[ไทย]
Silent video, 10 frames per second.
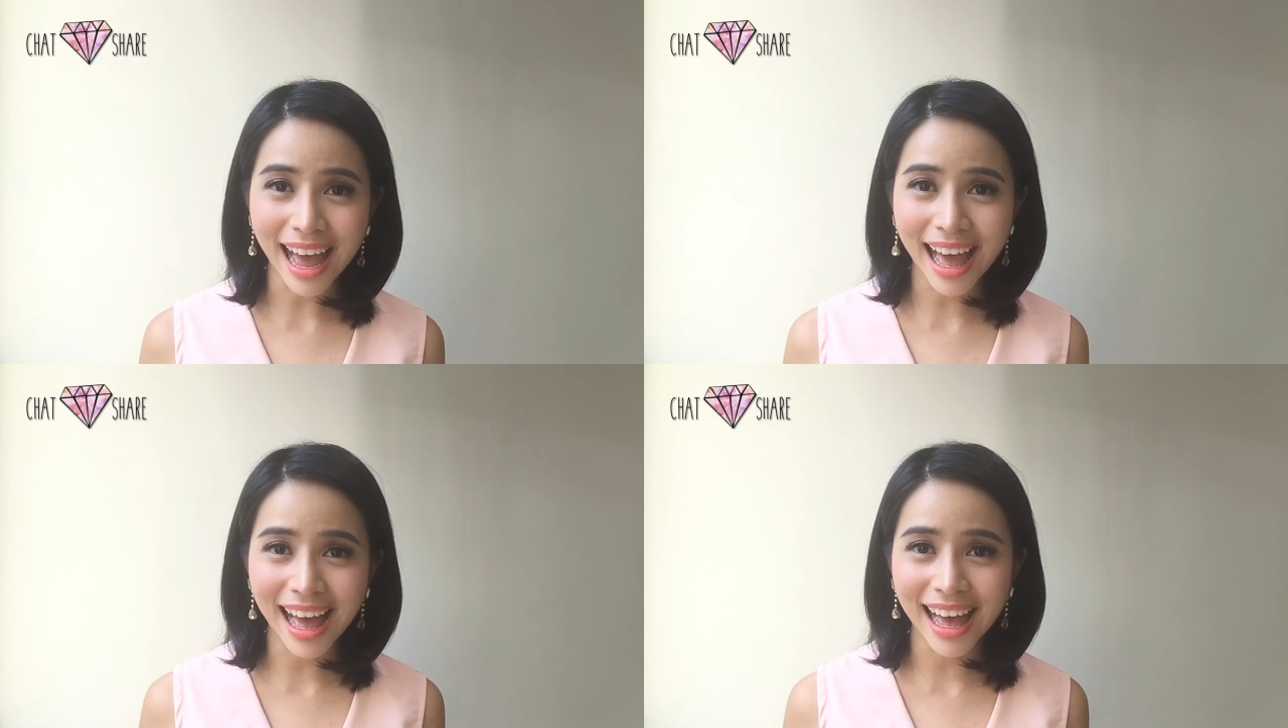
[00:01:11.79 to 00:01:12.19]

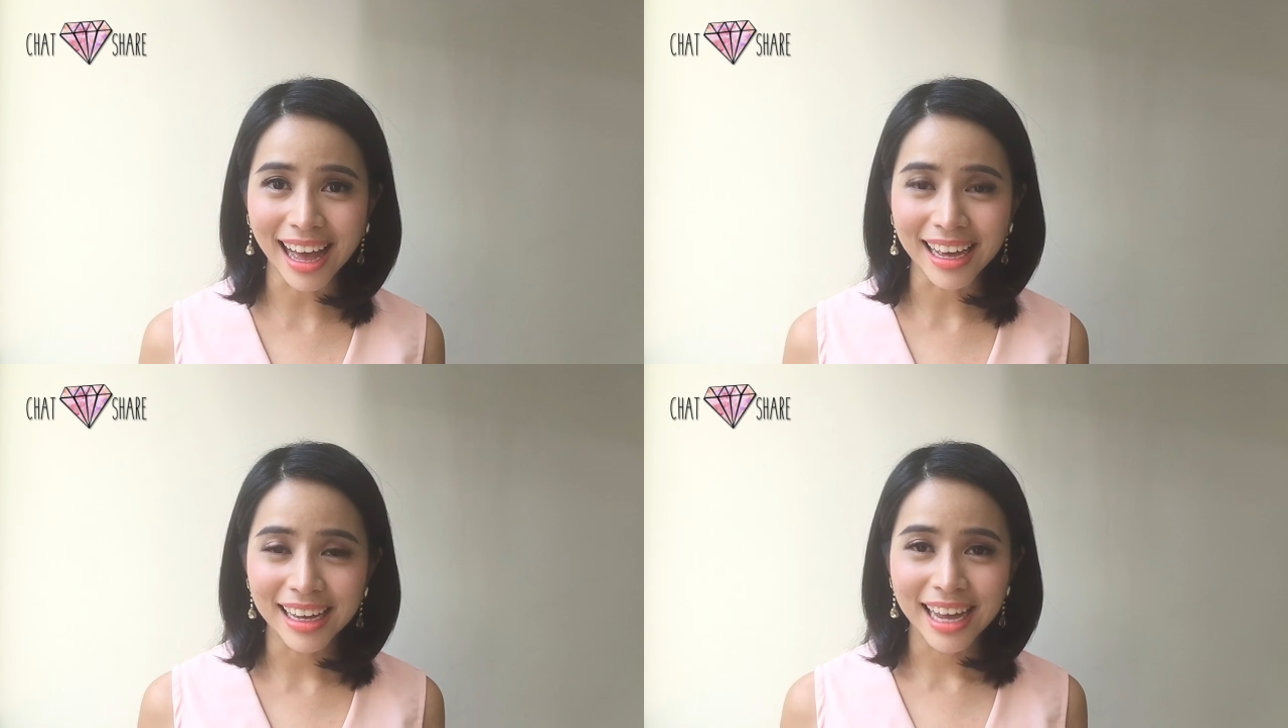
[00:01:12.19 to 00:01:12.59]
ค่ะ
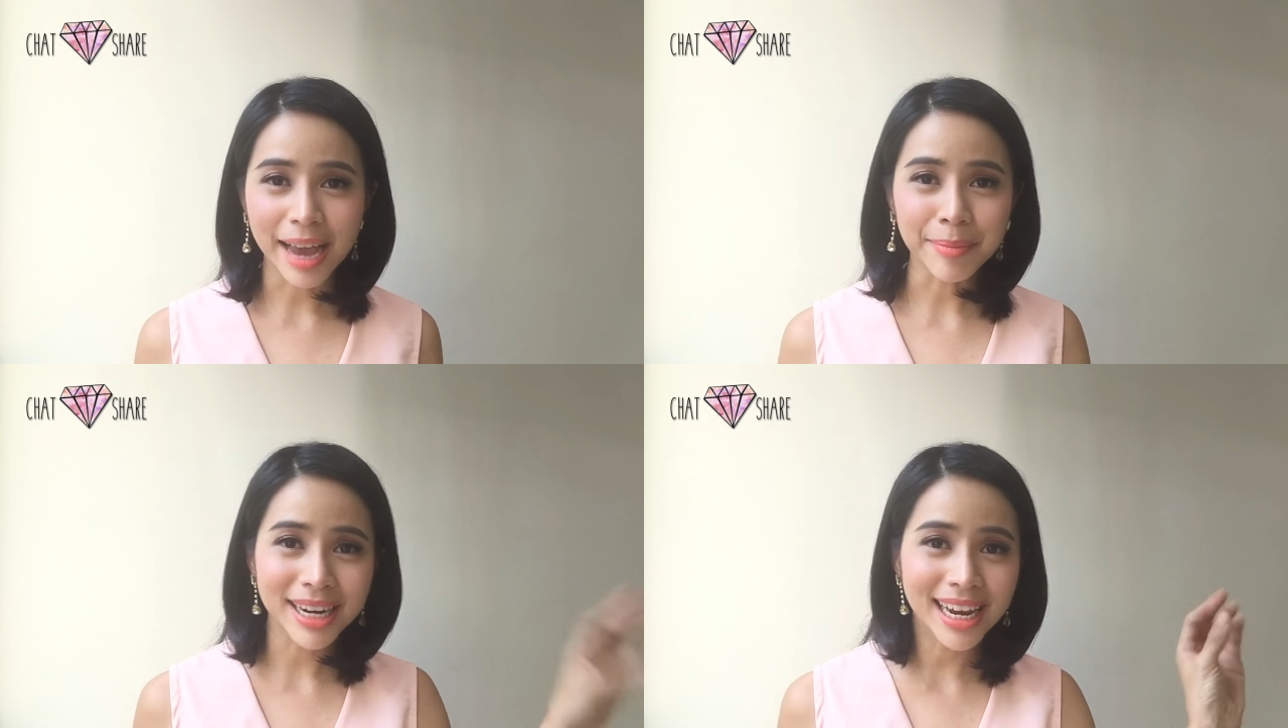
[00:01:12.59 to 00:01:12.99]

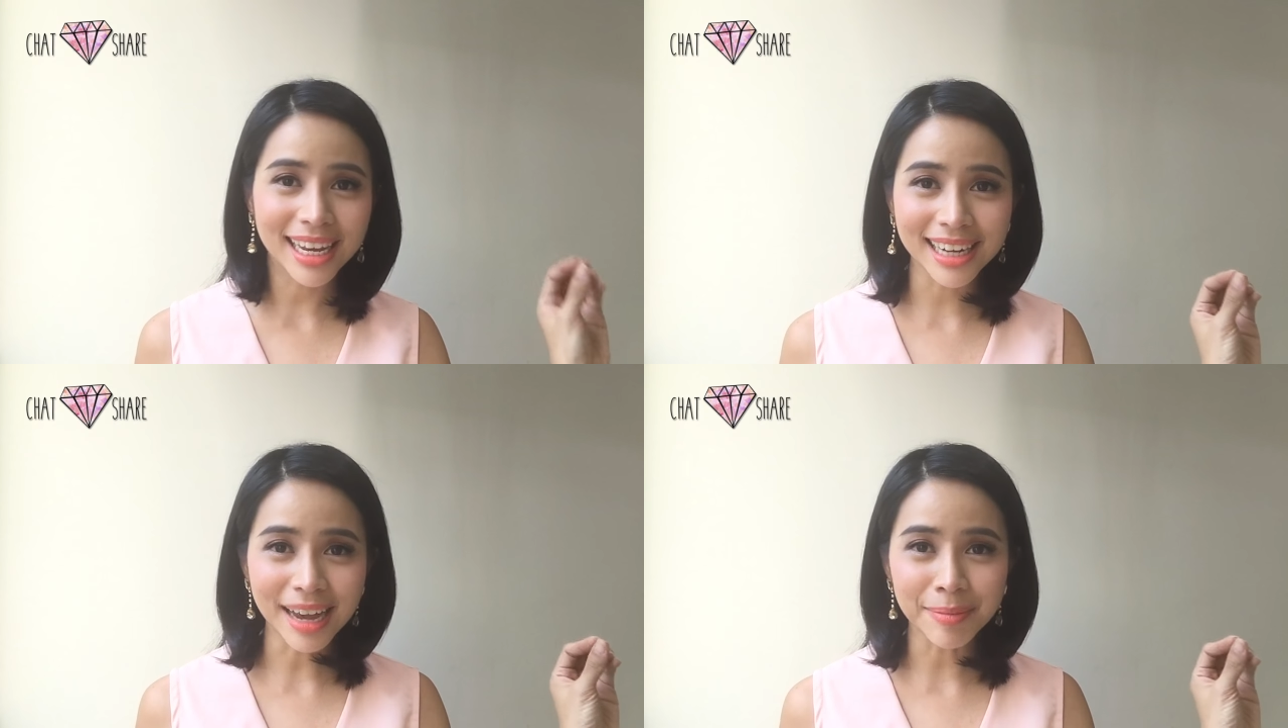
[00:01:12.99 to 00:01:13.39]
แห่งประเทศ
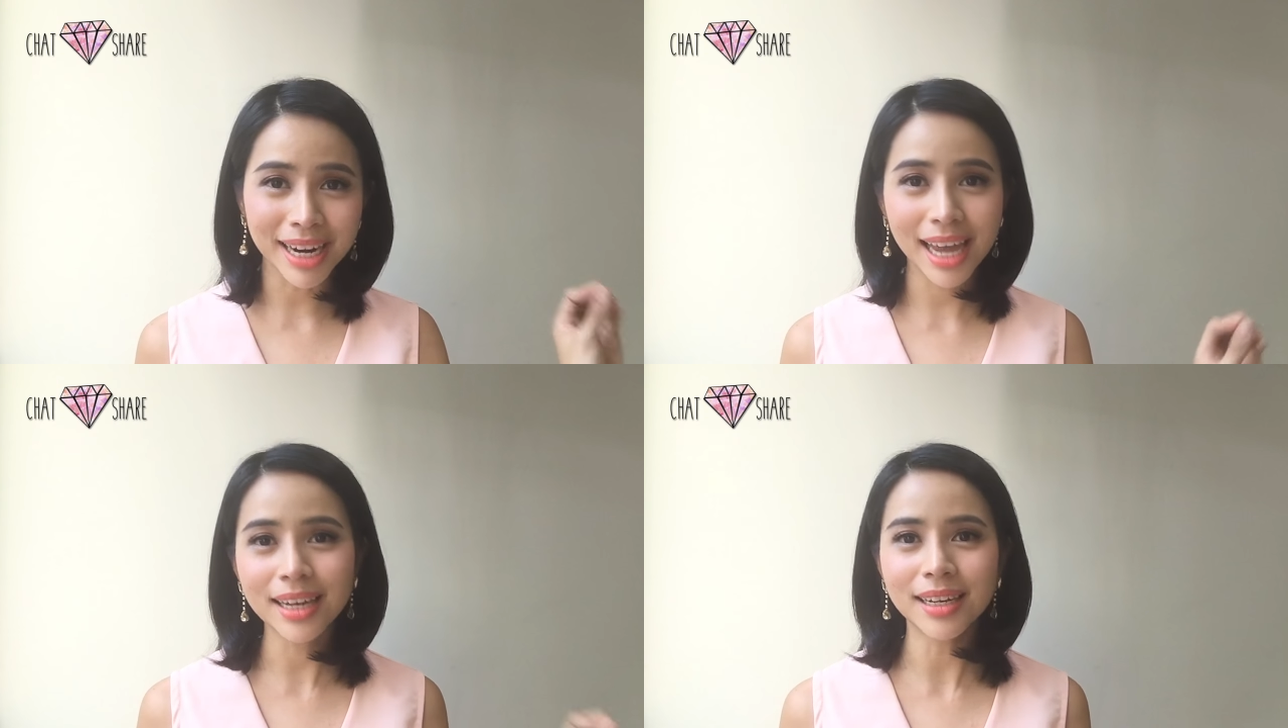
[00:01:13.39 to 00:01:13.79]
เล็ก ๆ ประ
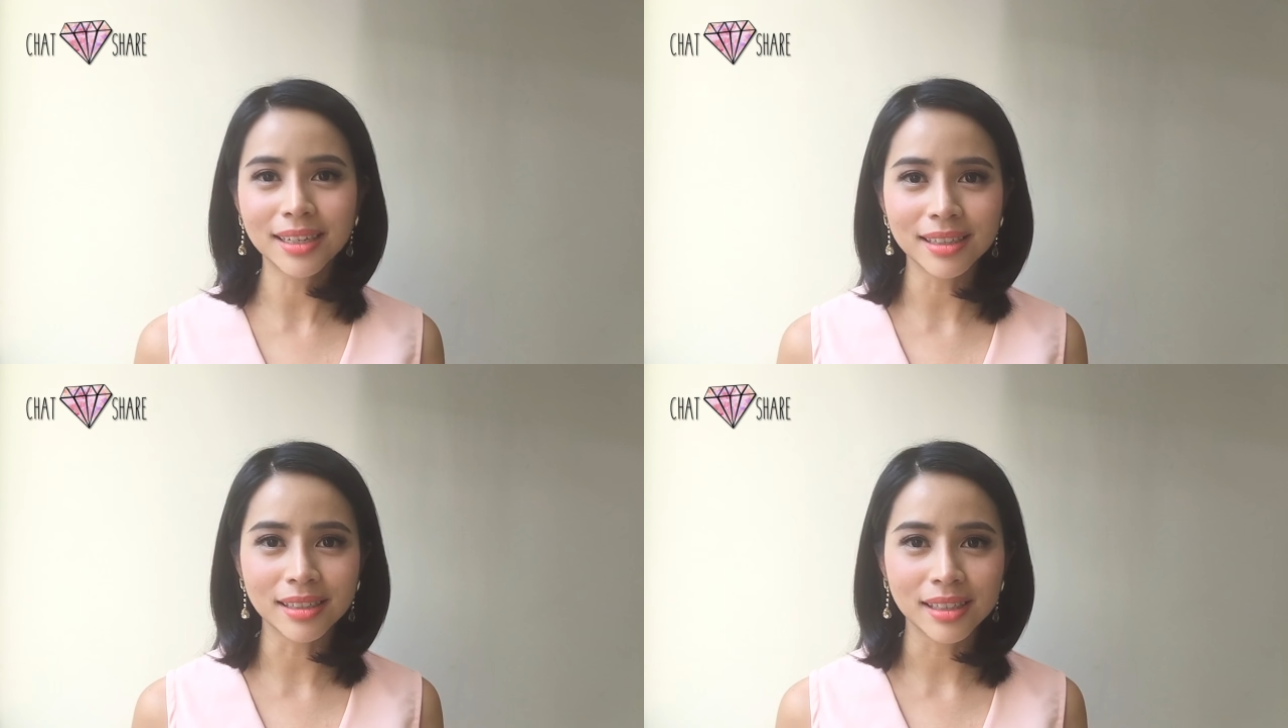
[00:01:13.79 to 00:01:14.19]
เทศหนึ่ง